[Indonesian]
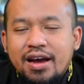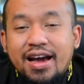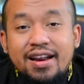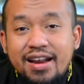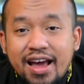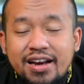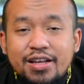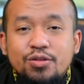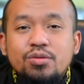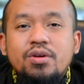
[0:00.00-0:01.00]
Karena hal
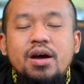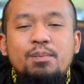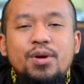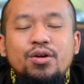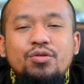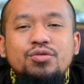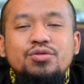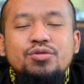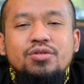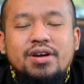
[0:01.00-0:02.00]
itu
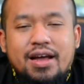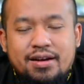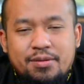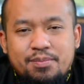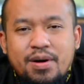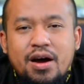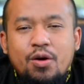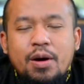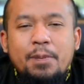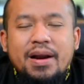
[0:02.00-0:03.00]
menunjukkan
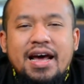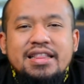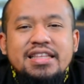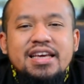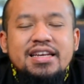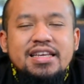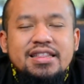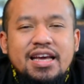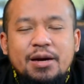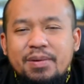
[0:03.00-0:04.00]
bahwa perhatian
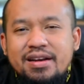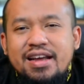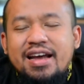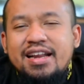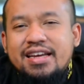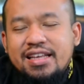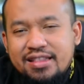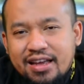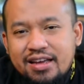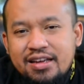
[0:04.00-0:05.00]
kita kepada anak kita